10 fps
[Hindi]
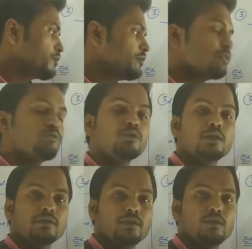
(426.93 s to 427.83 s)
रोजन
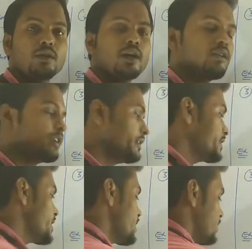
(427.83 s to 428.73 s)
रिडक्शन होगा और
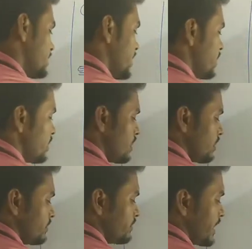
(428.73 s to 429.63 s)
ये क्या करता है
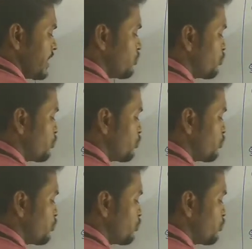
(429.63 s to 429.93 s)
असाइल